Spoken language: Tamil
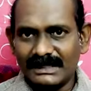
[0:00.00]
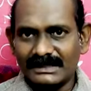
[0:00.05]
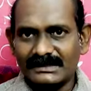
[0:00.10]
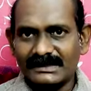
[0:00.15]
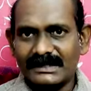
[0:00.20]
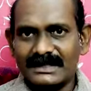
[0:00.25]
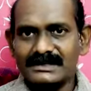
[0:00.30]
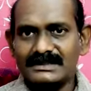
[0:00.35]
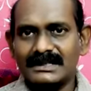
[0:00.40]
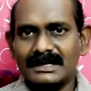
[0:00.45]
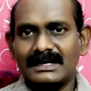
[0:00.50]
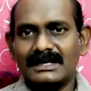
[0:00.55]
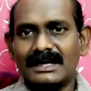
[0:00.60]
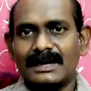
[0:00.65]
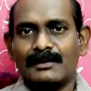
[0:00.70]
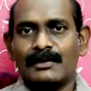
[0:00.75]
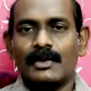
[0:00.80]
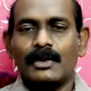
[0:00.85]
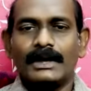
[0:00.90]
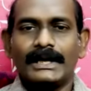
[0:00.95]
மத்தியில் தான்
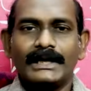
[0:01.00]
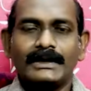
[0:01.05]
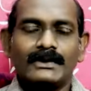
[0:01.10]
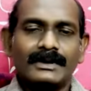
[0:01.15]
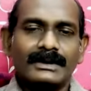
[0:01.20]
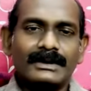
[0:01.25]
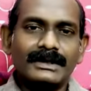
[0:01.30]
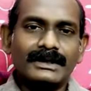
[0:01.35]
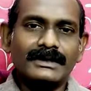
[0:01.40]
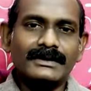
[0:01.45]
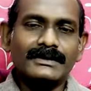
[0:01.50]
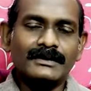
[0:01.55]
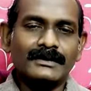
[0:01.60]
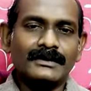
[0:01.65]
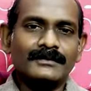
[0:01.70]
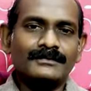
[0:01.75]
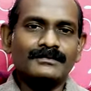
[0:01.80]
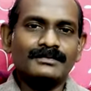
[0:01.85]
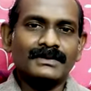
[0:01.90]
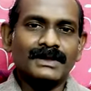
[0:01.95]
நாம்
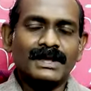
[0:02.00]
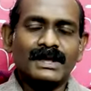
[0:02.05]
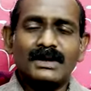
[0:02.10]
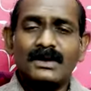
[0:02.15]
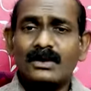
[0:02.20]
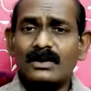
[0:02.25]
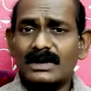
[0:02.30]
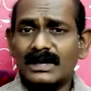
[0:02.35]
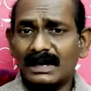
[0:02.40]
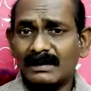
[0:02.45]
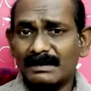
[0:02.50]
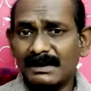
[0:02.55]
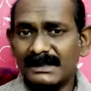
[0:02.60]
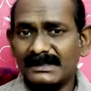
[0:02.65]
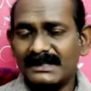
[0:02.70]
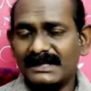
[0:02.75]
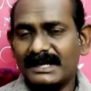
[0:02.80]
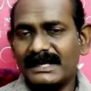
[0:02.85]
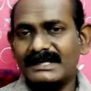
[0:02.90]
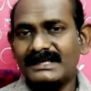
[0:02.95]
ஓடிக்கொண்டிருக்கிறோம் லூக்கா
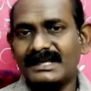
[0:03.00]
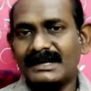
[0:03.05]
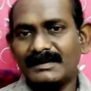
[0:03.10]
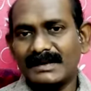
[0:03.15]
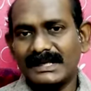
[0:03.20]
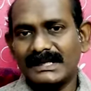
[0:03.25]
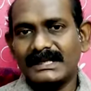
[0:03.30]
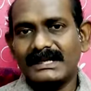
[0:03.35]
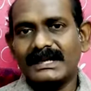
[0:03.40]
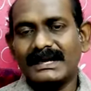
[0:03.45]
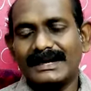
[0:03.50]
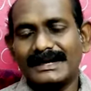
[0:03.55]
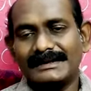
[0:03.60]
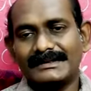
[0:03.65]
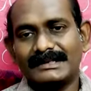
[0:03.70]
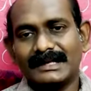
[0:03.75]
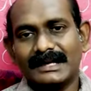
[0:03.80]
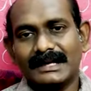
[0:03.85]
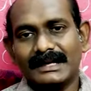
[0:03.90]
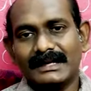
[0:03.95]
பதினைந்தாம்
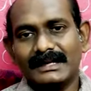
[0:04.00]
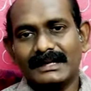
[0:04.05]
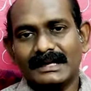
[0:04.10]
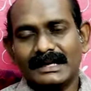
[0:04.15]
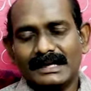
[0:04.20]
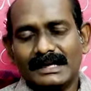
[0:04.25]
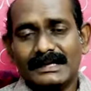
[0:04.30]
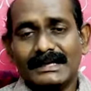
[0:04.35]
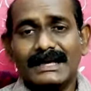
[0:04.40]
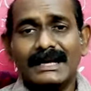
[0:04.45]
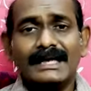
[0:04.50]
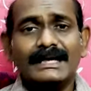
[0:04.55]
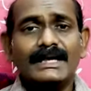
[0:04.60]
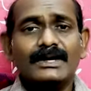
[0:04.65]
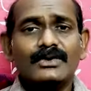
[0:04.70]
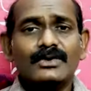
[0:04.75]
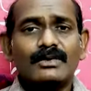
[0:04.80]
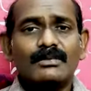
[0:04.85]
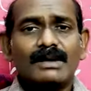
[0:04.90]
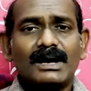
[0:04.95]
அதிகாரத்திலே
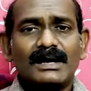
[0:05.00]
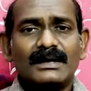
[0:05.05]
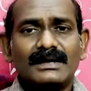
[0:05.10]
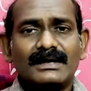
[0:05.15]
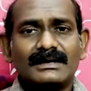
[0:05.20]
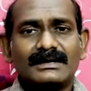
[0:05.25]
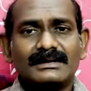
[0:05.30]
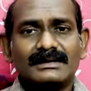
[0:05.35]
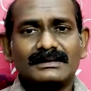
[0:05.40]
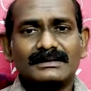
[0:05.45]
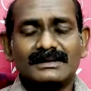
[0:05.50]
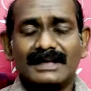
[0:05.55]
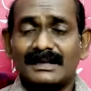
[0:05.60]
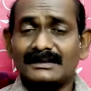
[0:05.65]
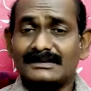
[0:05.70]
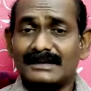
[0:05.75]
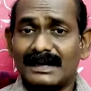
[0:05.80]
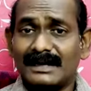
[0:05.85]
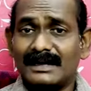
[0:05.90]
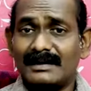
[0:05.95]
இளையகுமாரன்
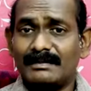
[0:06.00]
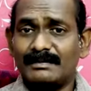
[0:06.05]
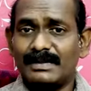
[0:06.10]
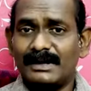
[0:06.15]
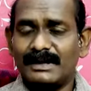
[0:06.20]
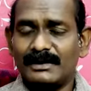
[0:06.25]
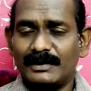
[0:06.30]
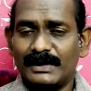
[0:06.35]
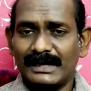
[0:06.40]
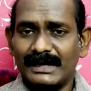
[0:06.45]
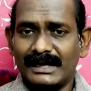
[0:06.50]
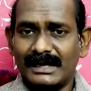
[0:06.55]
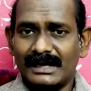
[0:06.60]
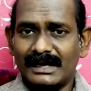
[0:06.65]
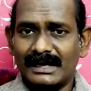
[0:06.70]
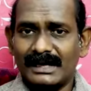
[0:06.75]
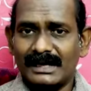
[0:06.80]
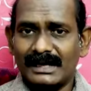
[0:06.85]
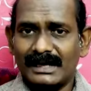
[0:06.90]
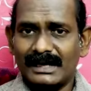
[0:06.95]
தன் தகப்பனுடைய
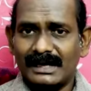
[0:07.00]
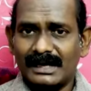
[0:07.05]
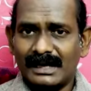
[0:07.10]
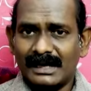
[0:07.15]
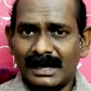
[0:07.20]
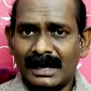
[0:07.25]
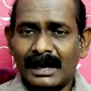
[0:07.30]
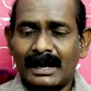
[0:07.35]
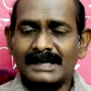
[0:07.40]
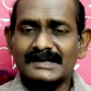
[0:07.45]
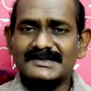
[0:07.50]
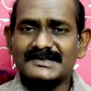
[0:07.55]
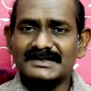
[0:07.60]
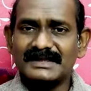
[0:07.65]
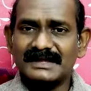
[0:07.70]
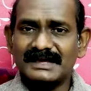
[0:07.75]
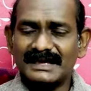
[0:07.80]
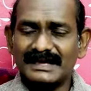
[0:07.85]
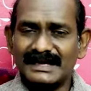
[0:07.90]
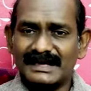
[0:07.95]

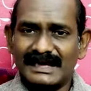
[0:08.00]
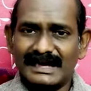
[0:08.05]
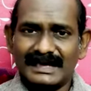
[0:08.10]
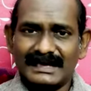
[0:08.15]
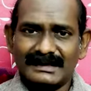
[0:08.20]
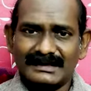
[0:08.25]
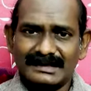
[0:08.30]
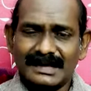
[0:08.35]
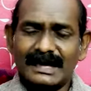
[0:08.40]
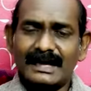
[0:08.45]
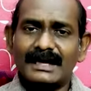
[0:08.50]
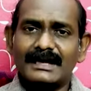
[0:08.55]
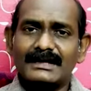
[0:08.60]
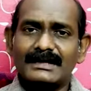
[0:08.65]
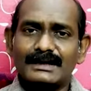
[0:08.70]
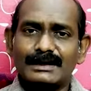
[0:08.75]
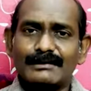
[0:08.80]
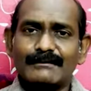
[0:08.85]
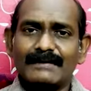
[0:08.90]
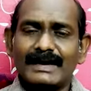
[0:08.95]
ஆஸ்திகளிலே
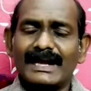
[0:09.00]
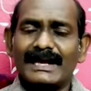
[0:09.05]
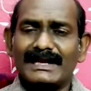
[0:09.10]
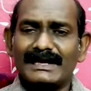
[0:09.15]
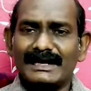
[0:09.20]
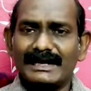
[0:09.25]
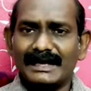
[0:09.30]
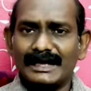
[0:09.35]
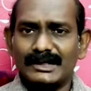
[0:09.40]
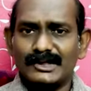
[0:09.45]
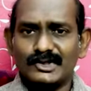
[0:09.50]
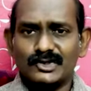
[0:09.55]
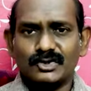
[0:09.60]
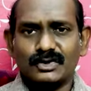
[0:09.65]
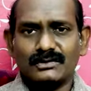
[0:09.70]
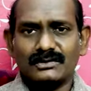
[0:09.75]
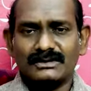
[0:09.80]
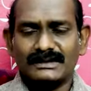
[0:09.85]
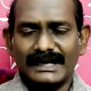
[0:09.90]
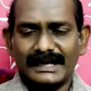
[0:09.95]
தனக்கு வேண்டிய
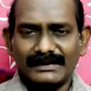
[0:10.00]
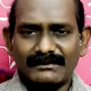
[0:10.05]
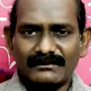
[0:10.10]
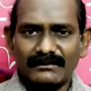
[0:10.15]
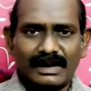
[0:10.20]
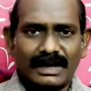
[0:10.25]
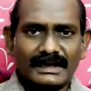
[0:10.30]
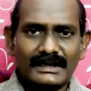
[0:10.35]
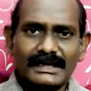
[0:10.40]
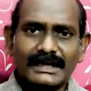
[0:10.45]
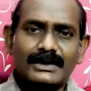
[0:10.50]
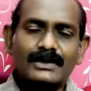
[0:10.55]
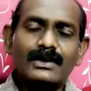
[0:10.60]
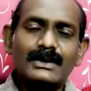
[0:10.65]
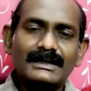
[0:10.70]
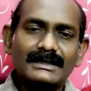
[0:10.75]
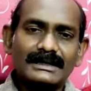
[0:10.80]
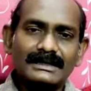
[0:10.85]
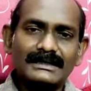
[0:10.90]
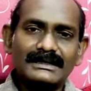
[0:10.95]
சொத்தை வாங்கி
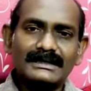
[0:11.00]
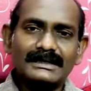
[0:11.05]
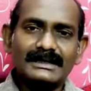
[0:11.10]
கொண்டு